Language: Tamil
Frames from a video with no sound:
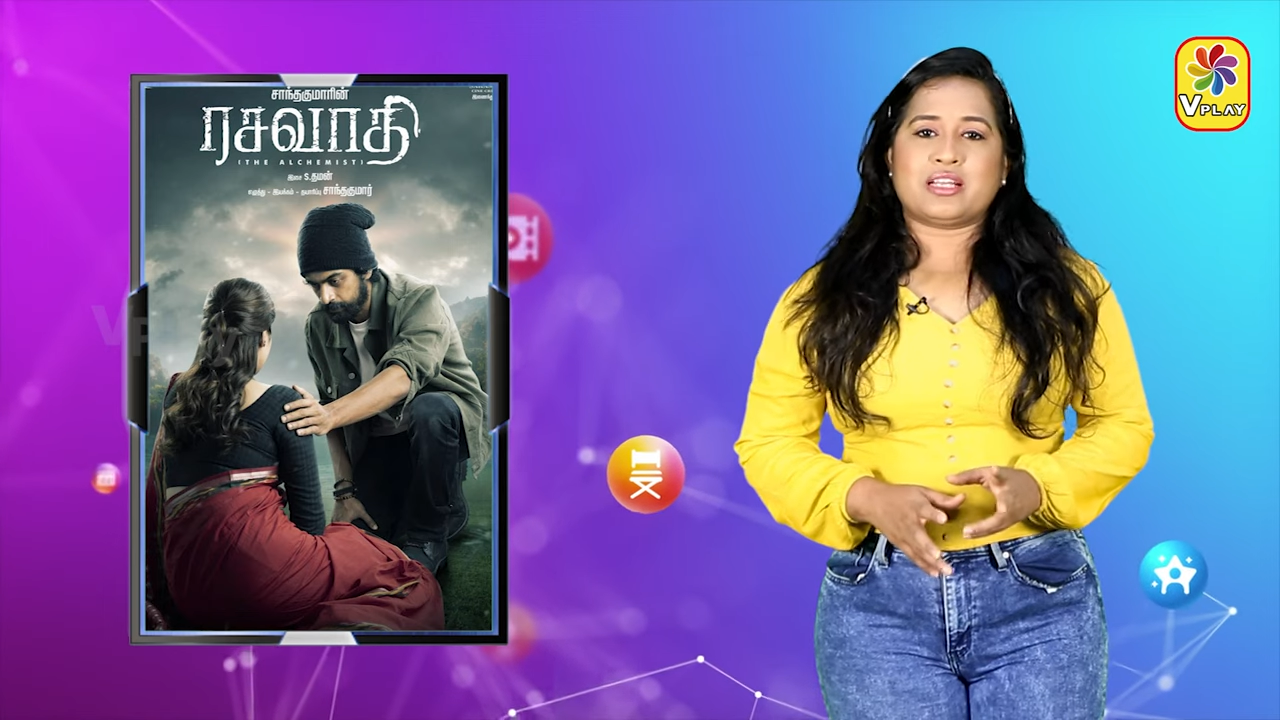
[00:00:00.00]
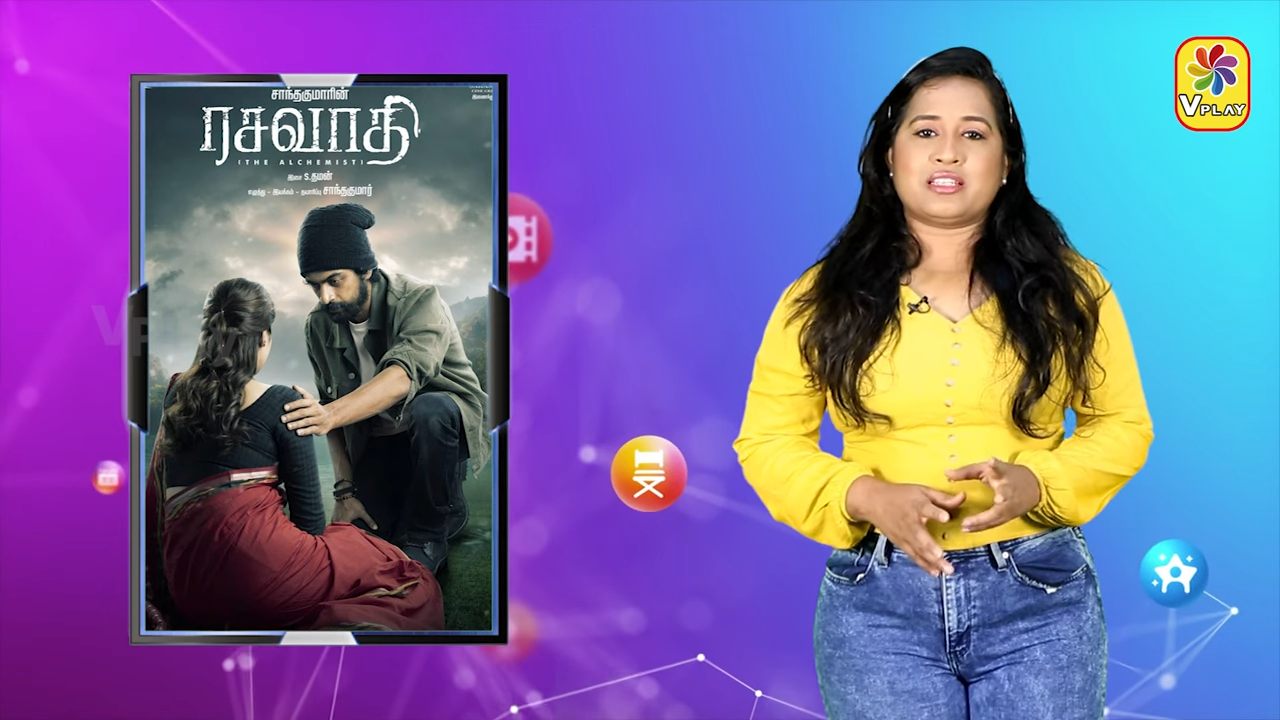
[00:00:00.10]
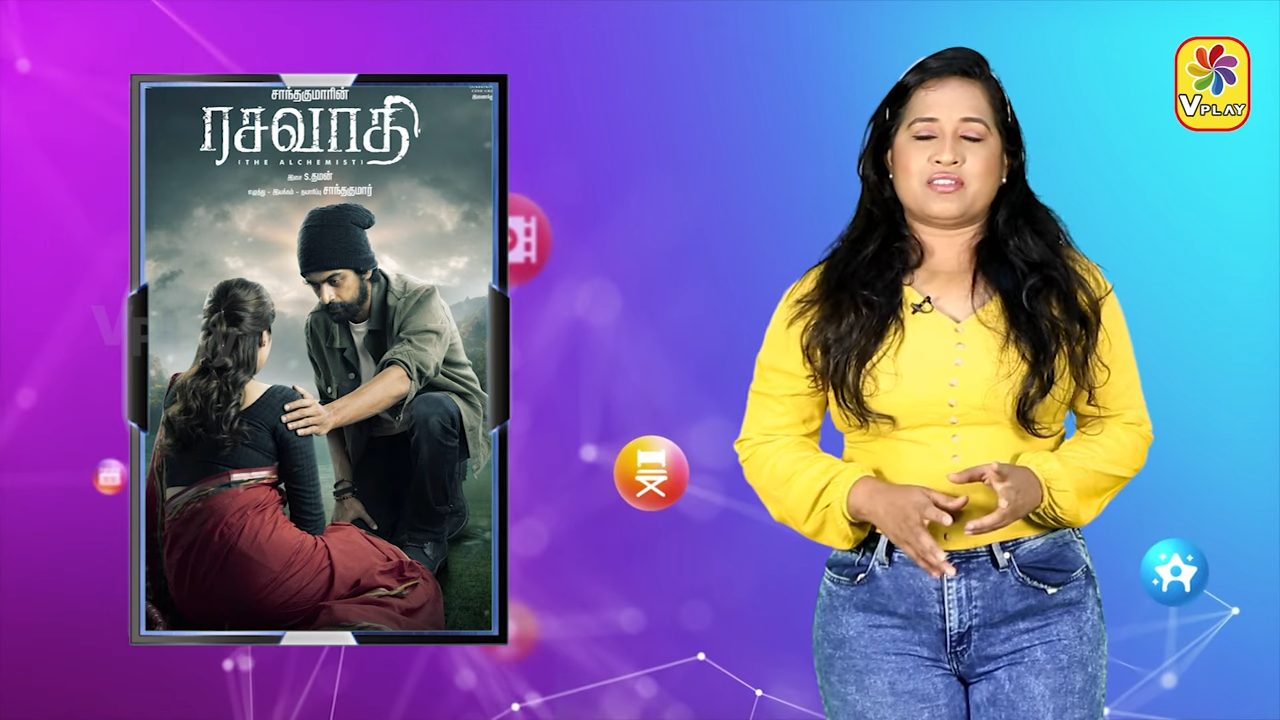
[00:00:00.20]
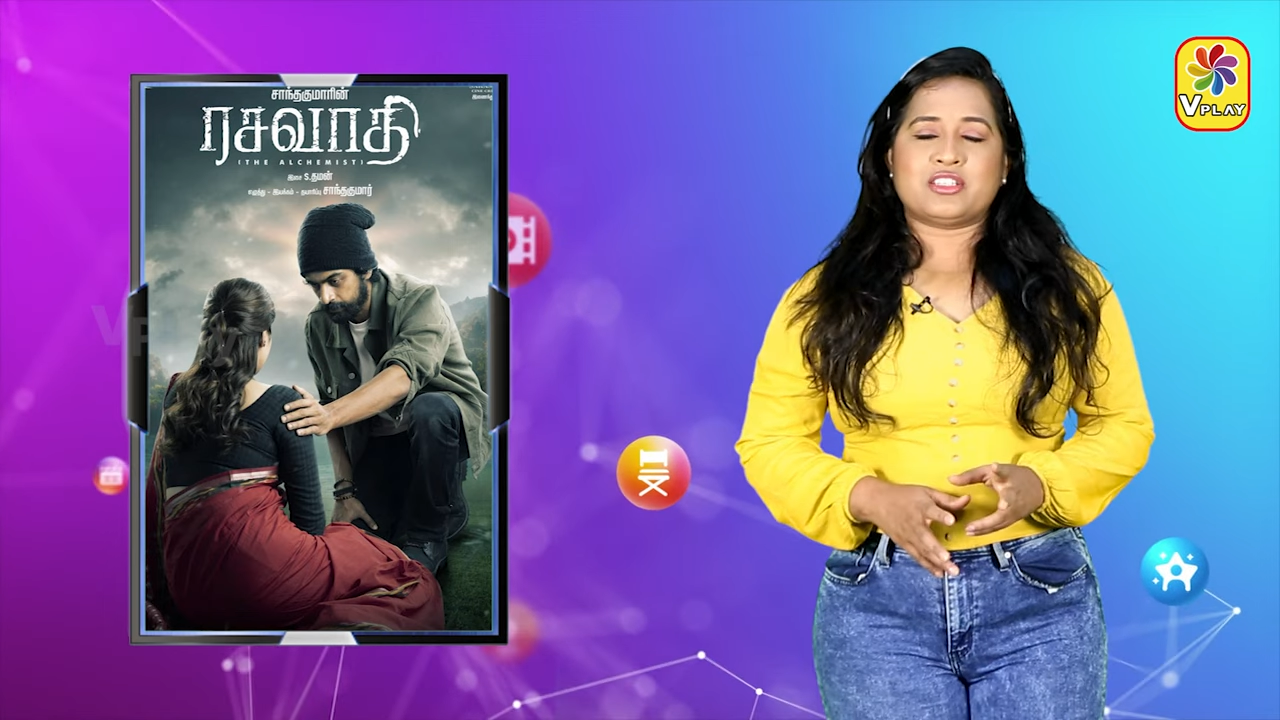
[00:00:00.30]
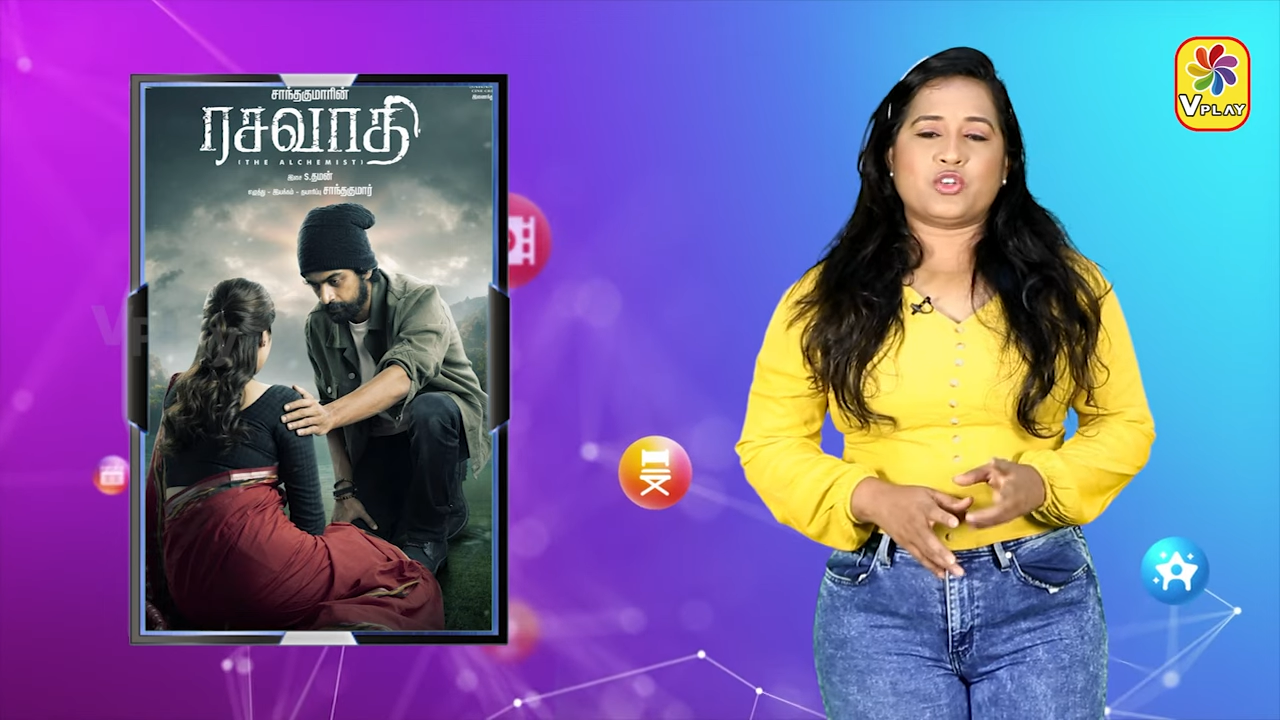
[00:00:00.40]

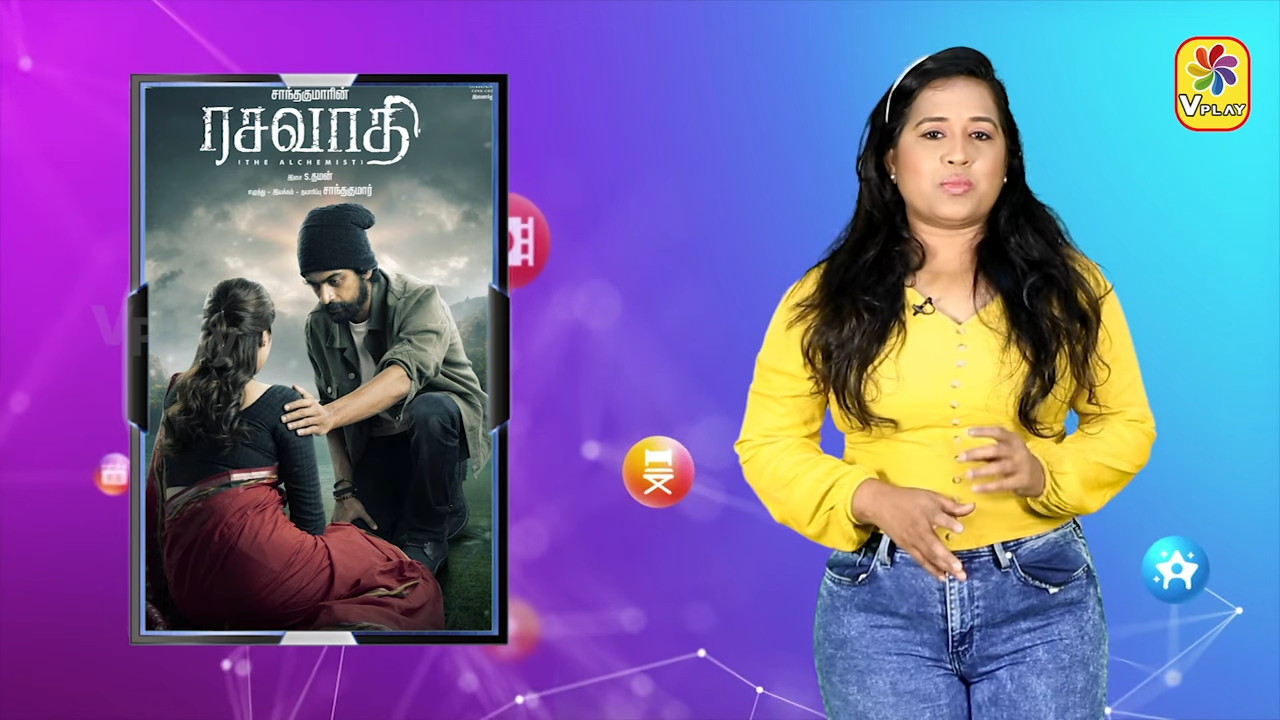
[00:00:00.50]
அதை வந்து